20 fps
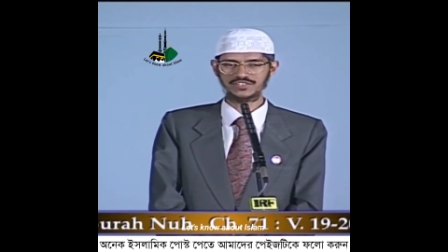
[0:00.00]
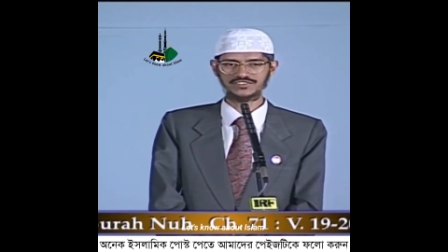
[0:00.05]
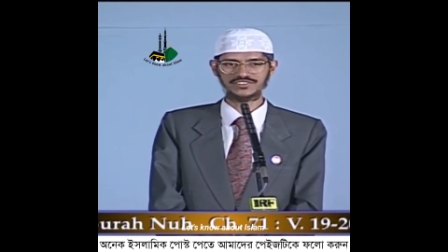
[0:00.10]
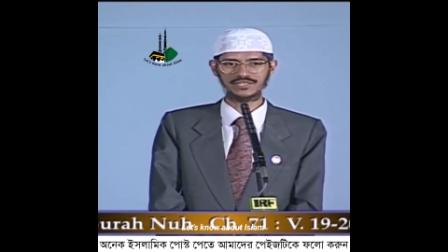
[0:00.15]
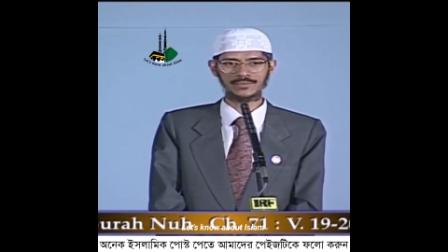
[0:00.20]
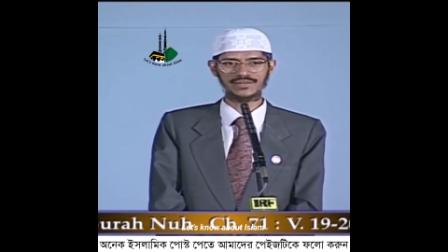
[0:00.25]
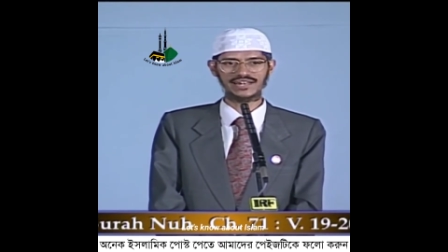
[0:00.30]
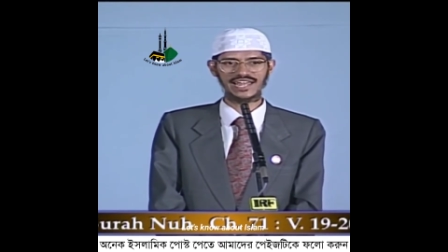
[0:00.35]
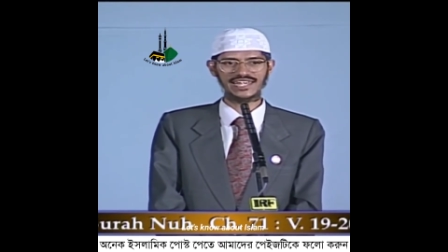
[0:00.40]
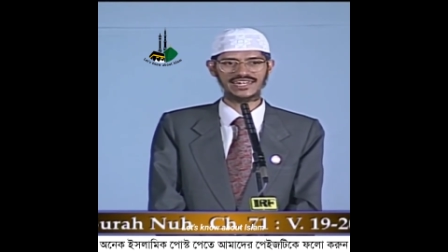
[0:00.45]
আর
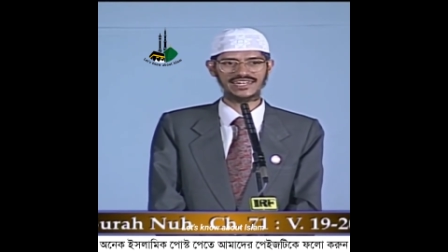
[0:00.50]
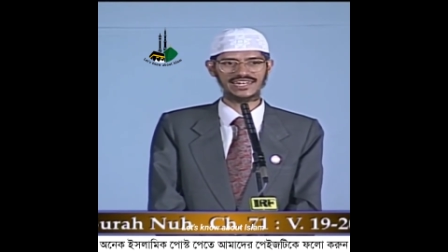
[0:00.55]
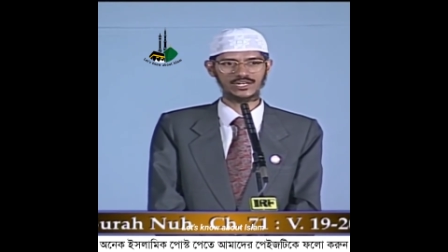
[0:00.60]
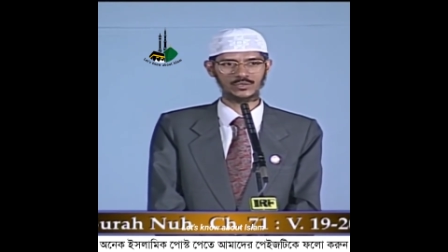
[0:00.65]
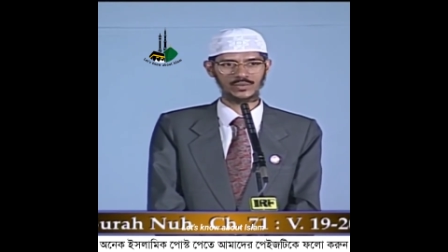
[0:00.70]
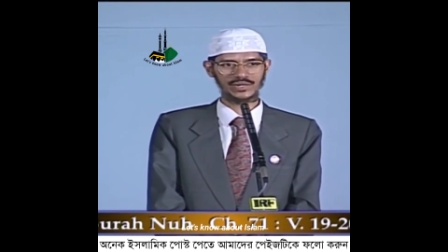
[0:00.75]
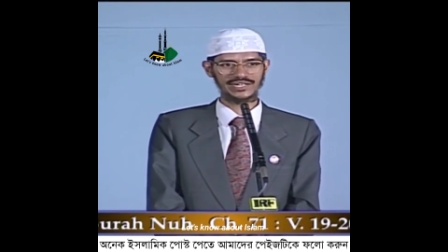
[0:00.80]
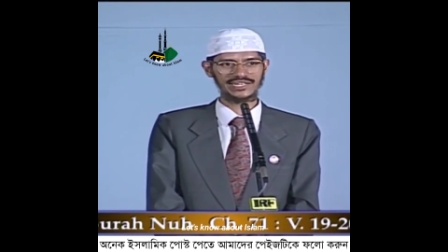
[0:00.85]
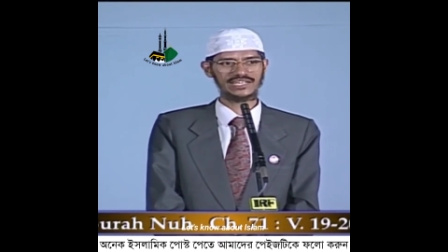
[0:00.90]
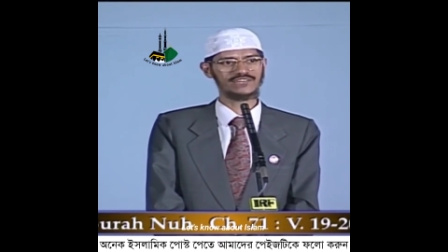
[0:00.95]
বিশ
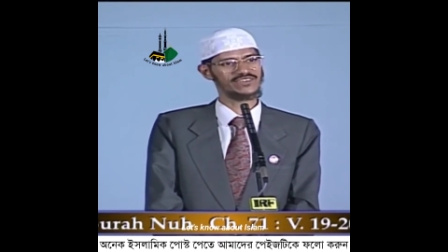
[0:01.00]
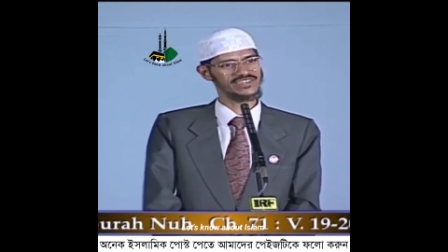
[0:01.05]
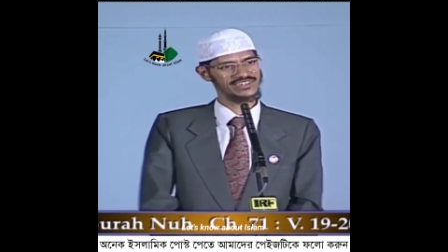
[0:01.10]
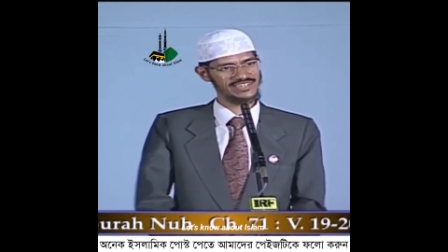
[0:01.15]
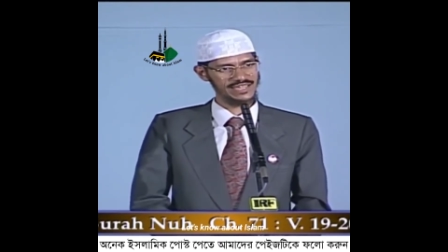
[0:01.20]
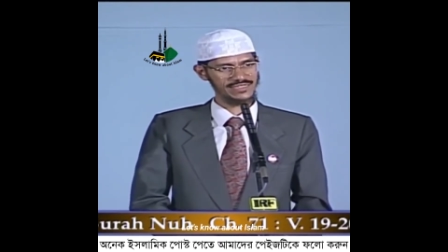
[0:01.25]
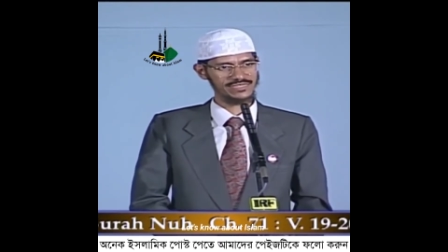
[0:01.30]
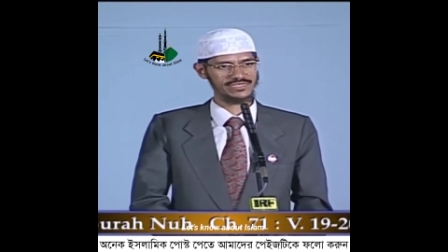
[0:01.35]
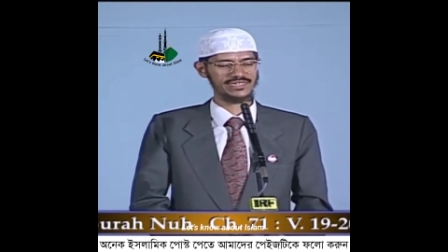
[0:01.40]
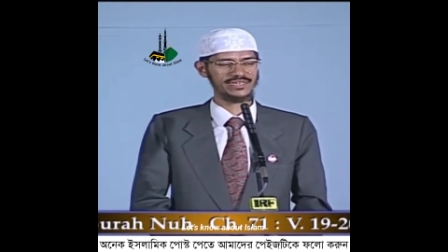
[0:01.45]
নম্বর আয়াতে
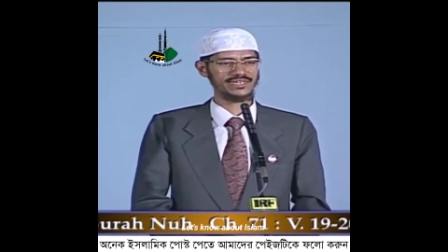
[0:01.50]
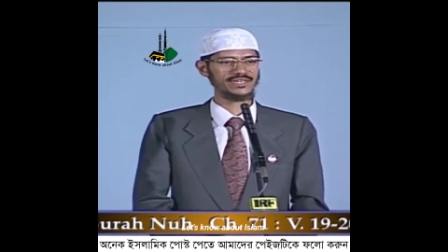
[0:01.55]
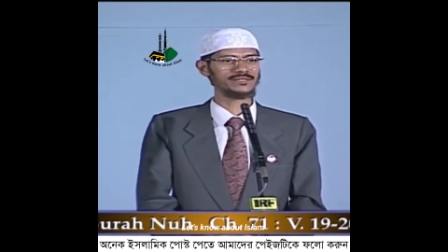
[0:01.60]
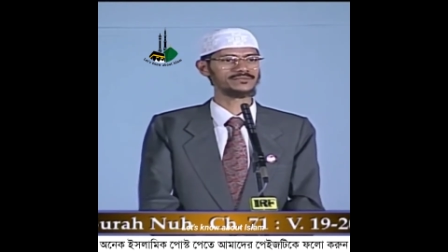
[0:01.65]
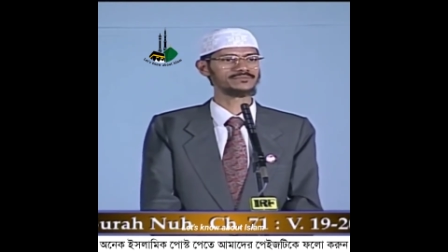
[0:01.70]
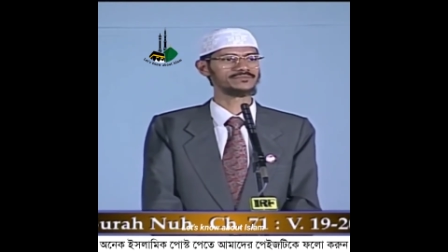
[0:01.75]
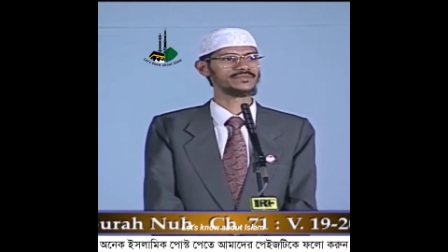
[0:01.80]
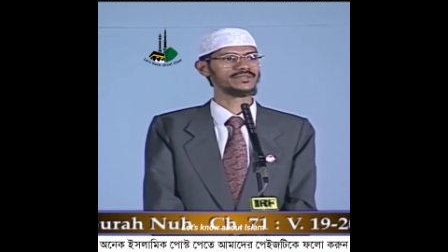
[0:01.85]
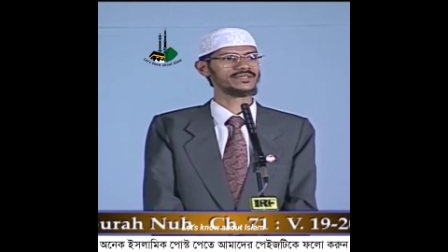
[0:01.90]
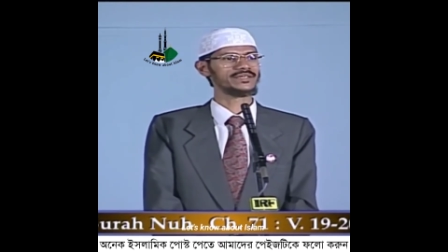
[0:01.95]
উল্লেখ করা
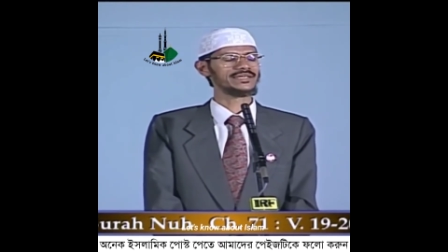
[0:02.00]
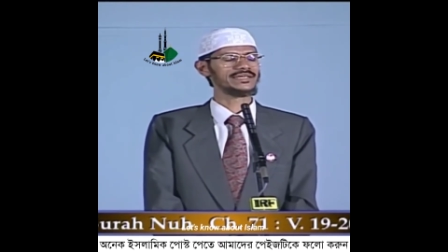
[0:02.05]
হচ্ছে